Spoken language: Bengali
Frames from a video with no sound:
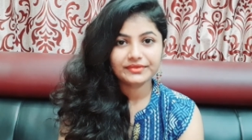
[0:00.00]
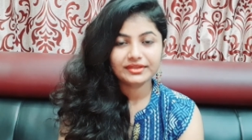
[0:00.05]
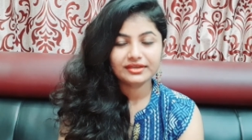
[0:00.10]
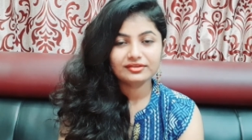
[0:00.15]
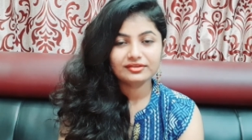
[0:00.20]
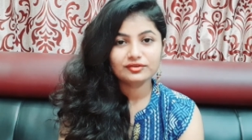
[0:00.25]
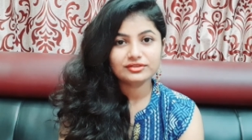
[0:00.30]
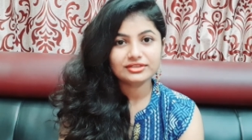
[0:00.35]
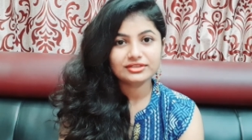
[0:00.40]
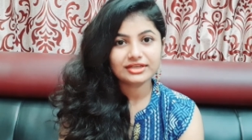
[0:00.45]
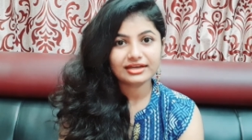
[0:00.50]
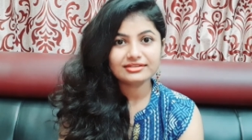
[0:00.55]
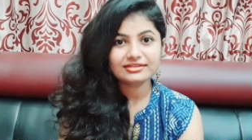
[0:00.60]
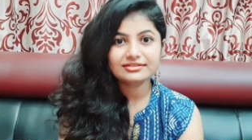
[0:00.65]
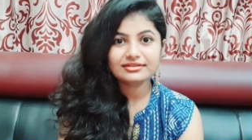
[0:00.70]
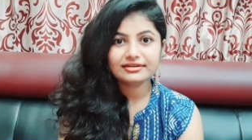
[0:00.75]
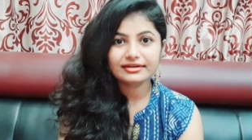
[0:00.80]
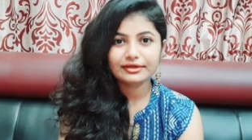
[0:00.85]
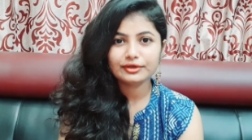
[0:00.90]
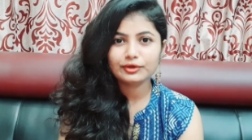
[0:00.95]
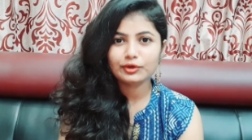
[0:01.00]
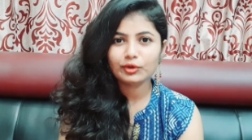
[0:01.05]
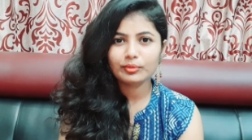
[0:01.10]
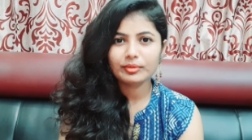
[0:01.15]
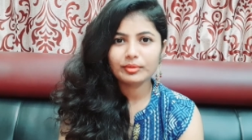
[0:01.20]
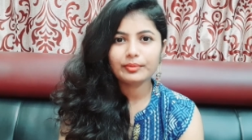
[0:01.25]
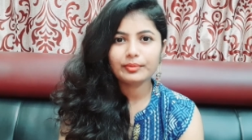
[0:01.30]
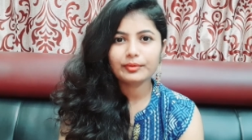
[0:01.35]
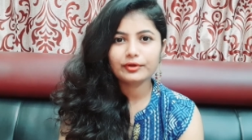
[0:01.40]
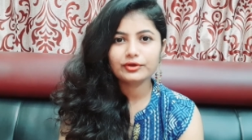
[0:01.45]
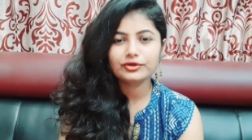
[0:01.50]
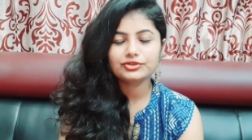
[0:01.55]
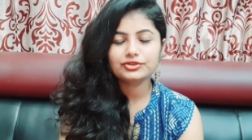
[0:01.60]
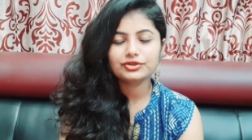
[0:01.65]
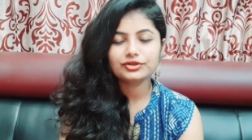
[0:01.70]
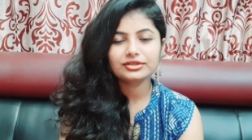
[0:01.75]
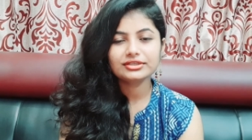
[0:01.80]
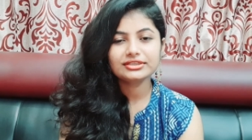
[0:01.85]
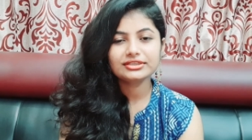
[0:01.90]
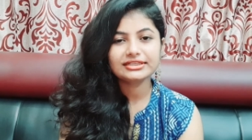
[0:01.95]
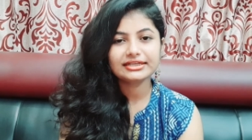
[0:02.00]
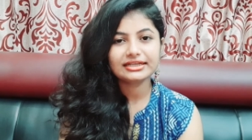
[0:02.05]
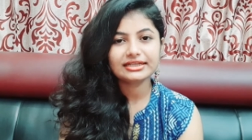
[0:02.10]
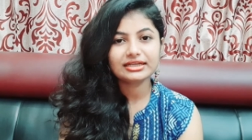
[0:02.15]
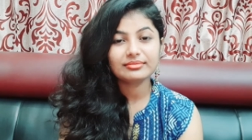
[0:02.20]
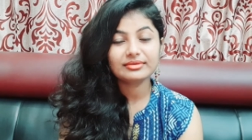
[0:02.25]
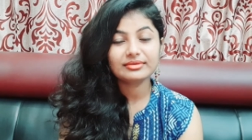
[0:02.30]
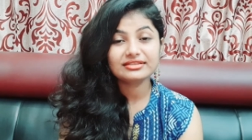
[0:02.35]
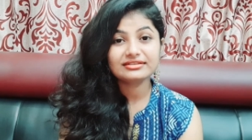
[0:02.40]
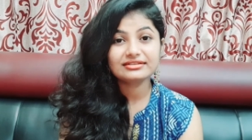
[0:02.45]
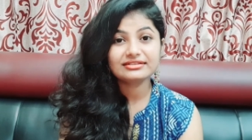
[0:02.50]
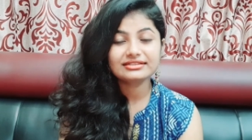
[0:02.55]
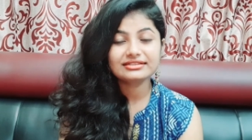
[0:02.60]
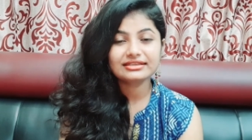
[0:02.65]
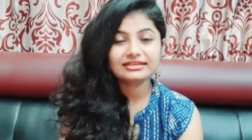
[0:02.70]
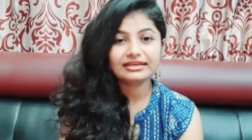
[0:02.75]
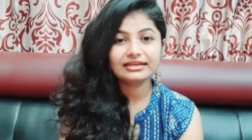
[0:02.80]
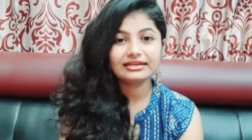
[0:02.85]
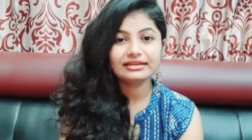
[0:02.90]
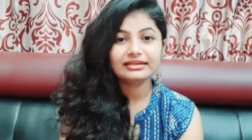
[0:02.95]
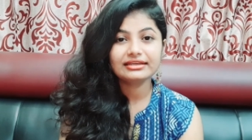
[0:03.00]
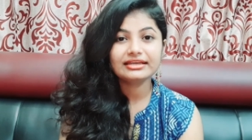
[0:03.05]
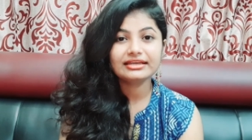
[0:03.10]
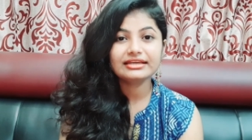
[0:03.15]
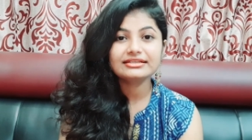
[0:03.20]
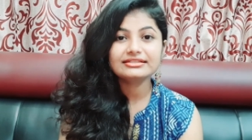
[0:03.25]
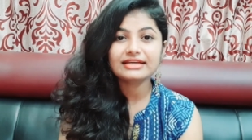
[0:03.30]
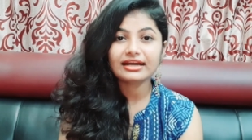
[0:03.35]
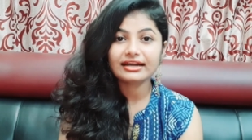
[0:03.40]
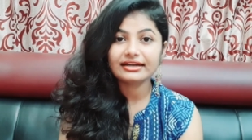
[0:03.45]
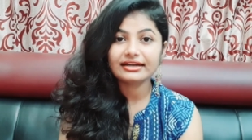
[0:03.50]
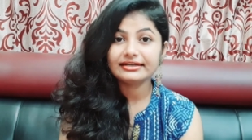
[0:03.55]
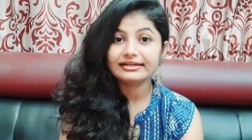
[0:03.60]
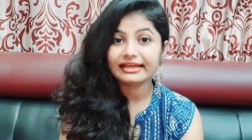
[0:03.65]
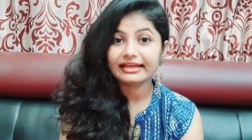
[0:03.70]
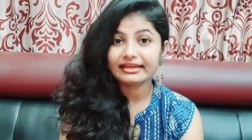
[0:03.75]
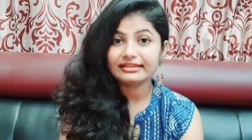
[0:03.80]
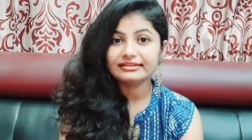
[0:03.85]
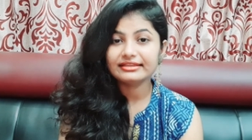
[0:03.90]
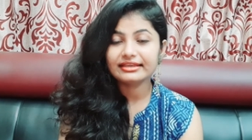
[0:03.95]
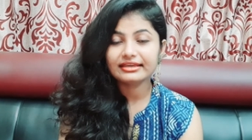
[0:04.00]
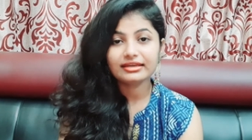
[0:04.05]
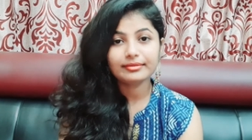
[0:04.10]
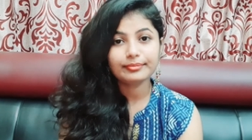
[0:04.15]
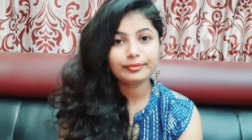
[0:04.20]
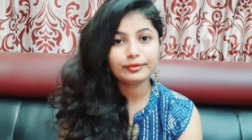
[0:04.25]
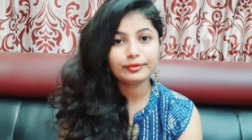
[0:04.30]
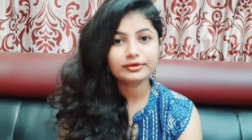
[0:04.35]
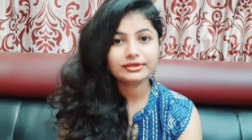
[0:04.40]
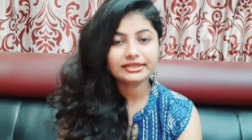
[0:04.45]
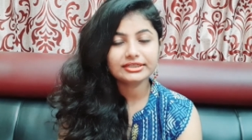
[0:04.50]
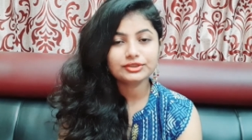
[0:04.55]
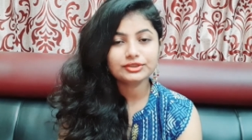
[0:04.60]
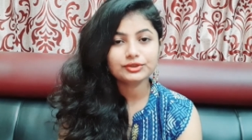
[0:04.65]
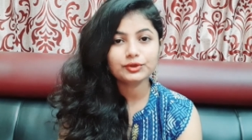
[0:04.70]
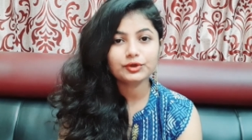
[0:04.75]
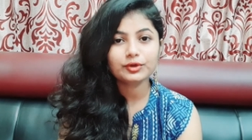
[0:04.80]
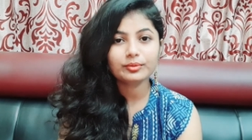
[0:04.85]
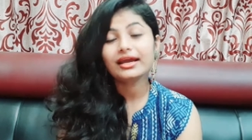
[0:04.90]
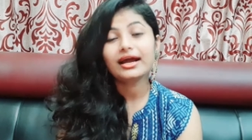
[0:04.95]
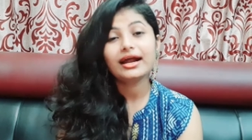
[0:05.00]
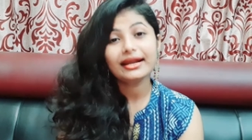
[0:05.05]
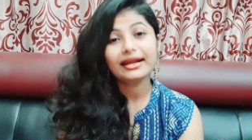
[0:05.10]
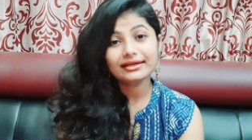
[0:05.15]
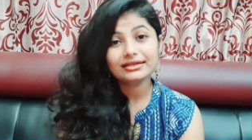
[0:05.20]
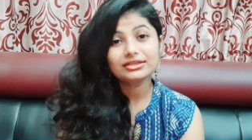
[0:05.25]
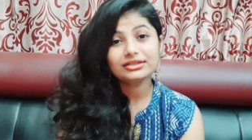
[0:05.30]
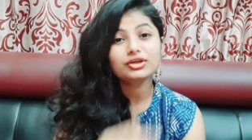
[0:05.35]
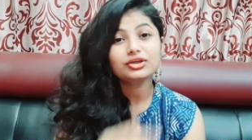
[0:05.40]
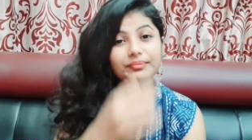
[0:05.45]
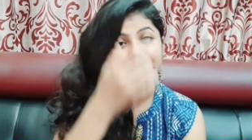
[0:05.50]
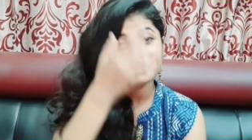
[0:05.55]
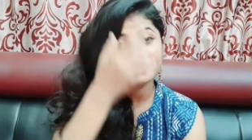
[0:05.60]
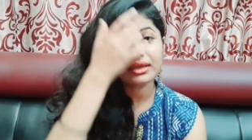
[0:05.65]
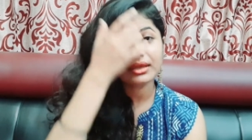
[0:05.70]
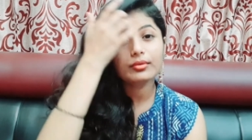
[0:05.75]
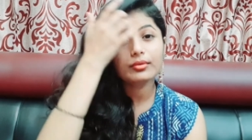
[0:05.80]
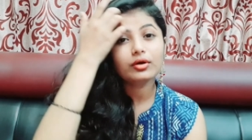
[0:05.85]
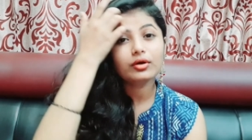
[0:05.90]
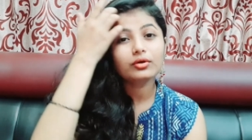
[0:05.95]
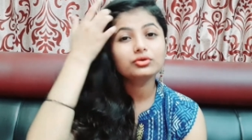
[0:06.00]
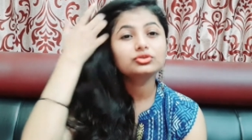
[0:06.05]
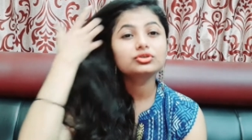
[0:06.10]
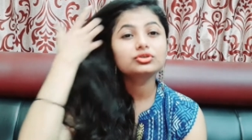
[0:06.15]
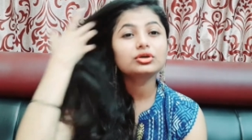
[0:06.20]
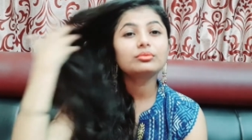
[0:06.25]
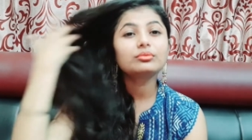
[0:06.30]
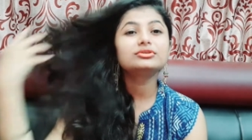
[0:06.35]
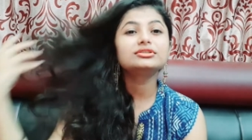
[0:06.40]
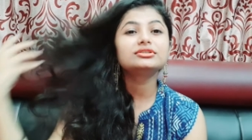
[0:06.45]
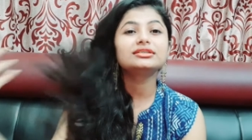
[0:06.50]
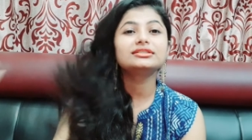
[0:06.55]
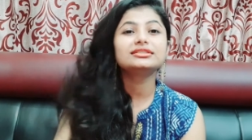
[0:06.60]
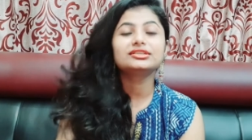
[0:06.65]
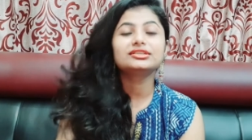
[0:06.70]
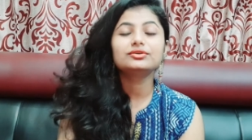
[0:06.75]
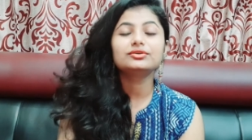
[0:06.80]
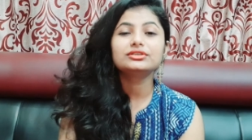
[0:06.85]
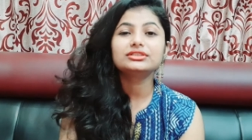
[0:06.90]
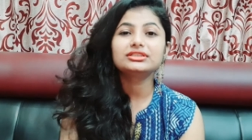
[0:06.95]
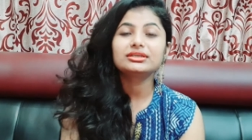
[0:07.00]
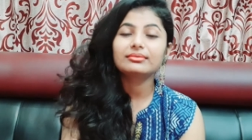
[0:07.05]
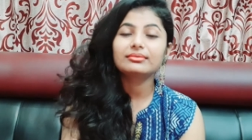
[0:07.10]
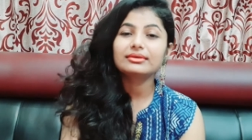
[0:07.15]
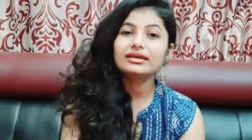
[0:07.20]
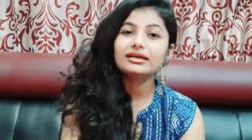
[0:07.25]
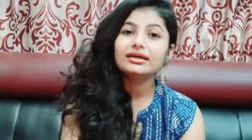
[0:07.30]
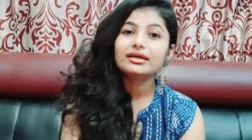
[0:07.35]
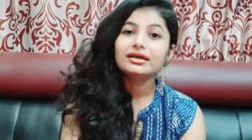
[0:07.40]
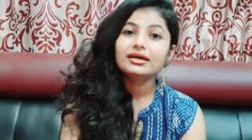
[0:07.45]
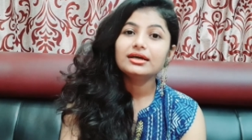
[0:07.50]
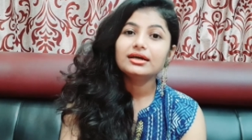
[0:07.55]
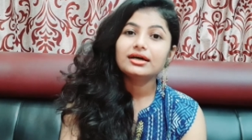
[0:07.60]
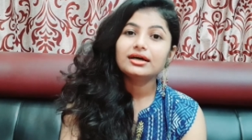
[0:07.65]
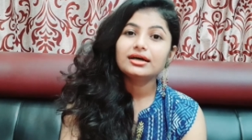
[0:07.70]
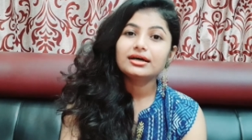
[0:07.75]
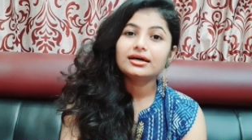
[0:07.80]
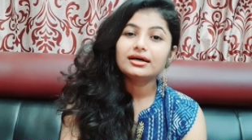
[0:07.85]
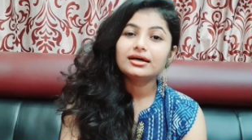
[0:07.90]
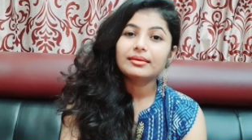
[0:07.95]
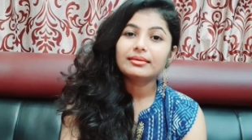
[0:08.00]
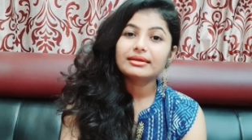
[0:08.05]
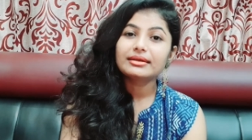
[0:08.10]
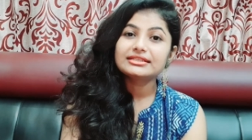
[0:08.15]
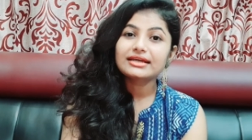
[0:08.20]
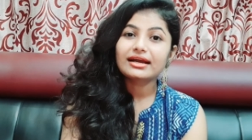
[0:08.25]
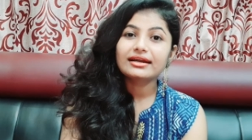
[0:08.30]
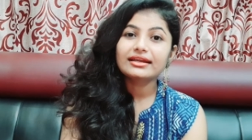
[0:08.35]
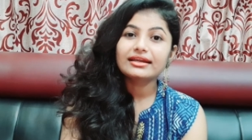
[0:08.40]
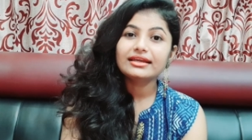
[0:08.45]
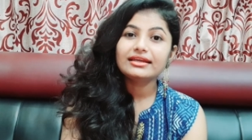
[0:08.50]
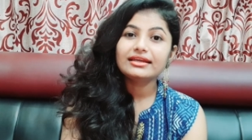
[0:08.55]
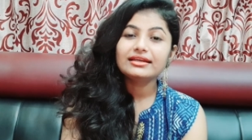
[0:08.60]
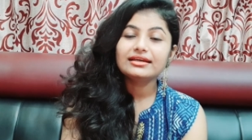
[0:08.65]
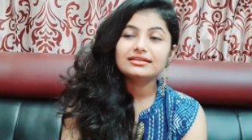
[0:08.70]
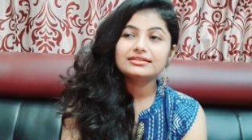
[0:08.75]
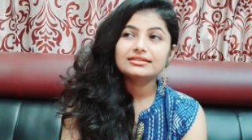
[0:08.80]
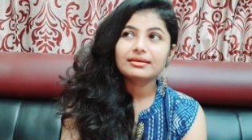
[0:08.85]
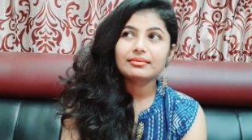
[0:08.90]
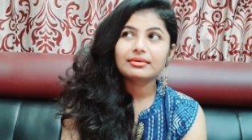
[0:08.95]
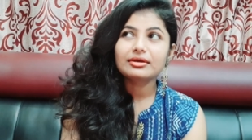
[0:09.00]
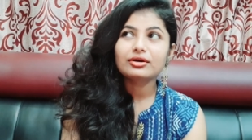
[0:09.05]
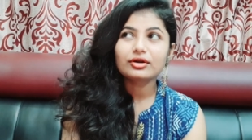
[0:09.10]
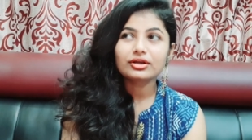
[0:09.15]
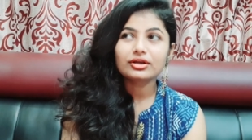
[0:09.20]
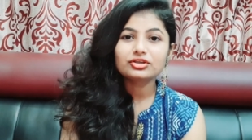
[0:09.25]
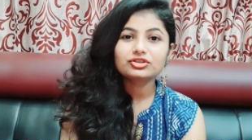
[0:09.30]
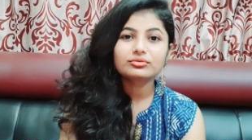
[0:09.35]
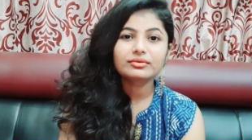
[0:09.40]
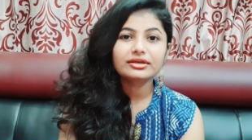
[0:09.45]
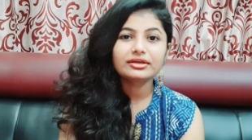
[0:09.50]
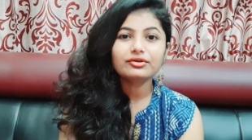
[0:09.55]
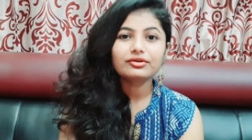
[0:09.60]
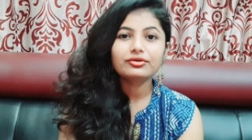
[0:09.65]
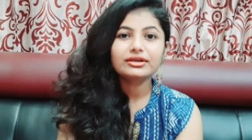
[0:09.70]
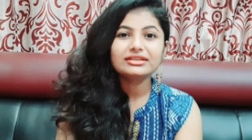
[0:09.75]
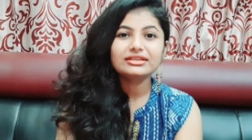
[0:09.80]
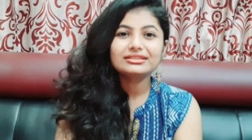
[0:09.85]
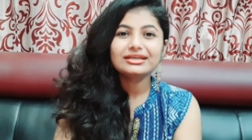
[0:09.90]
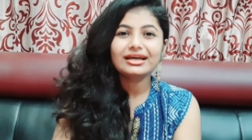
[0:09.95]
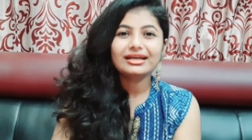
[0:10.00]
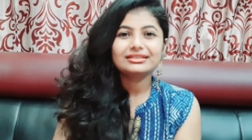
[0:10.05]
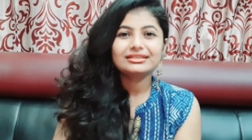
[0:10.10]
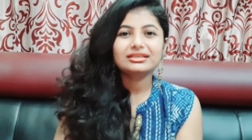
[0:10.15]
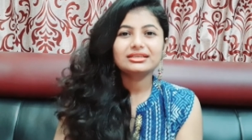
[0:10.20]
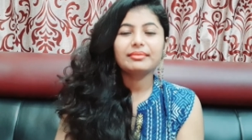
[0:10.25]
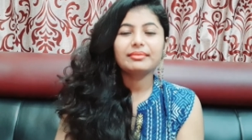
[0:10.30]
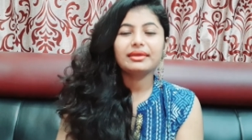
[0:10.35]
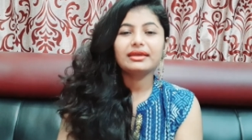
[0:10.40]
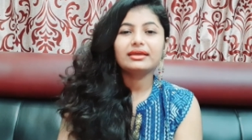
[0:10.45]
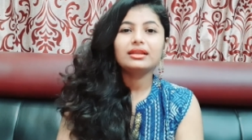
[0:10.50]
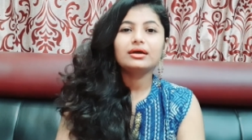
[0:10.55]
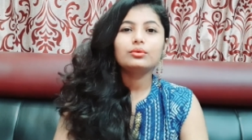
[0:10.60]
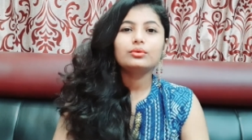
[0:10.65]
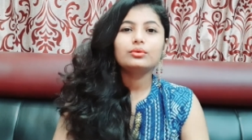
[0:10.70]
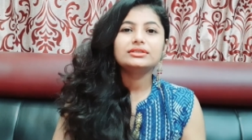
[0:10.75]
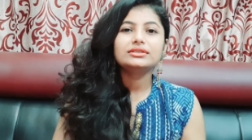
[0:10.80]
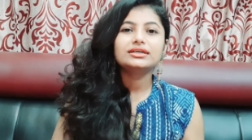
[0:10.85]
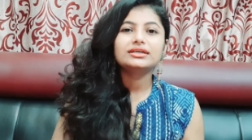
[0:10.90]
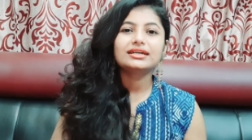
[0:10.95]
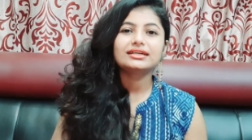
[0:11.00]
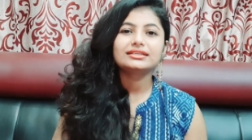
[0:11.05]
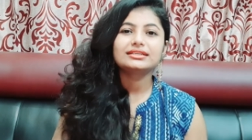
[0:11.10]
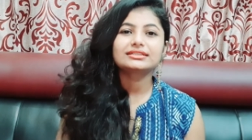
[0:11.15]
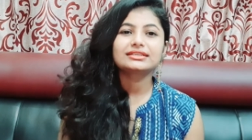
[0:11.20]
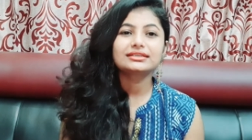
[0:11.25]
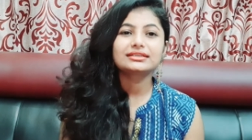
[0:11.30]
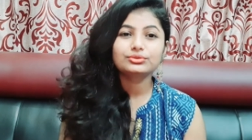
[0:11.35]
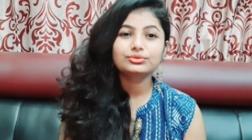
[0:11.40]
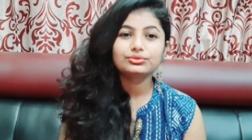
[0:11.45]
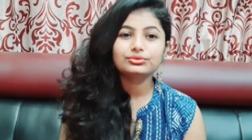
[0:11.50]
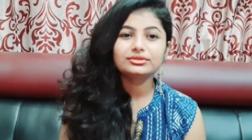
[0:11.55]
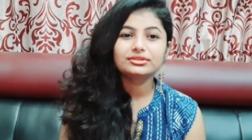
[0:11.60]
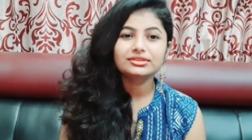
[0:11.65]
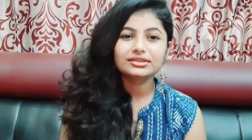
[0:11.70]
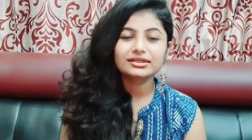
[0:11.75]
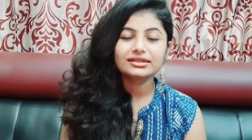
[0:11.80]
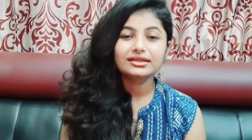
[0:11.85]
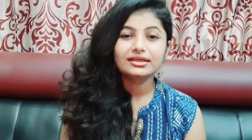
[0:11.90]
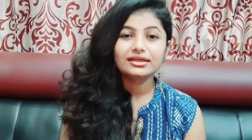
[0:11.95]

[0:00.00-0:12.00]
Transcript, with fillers: তো সানস্ক্রিন খুবই প্রয়োজন যেটা আমাদের স্কিনকে সানট্যান থেকে প্রোটেক্ট করবে আর একটা সবথেকে বড় সমস্যা যেটা হচ্ছে আমরা আমরা জানিই না যে আমরা অনেক সময় করি যে আজকে মেঘলা ওয়েদার আজকে সূর্যের